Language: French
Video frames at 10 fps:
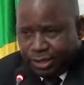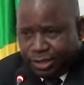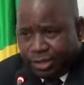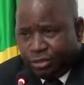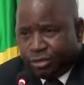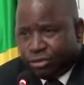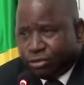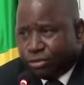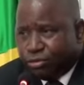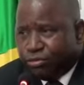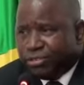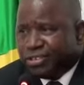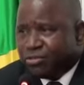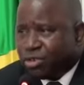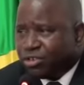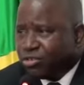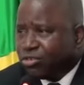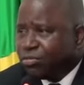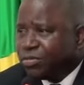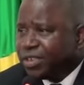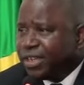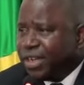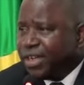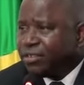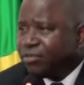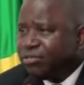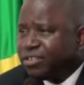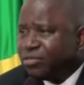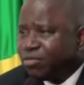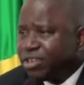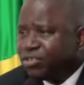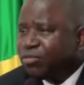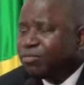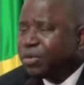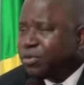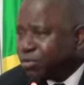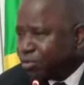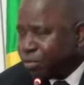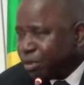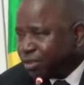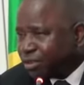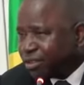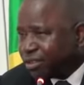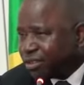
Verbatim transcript: Et donc, euh, une situation comme celle-là est une situation préoccupante.